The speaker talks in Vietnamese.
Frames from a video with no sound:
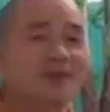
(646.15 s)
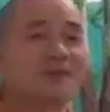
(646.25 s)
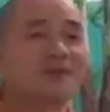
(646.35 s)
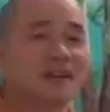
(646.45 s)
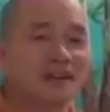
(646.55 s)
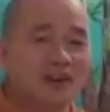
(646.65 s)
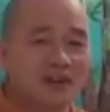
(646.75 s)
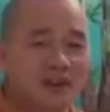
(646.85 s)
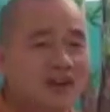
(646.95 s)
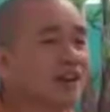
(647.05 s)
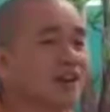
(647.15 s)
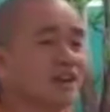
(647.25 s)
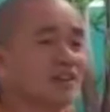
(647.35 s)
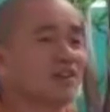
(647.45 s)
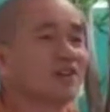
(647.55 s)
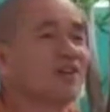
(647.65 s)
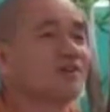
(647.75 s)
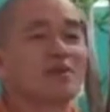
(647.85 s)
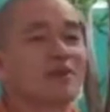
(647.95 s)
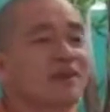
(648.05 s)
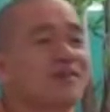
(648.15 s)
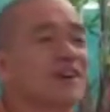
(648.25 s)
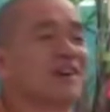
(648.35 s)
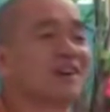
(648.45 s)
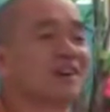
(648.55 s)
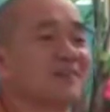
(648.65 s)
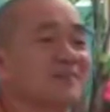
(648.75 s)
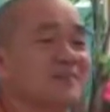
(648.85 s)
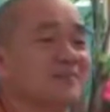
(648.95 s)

bà nội bước ra khỏi đó là nội không còn là Phật nữa.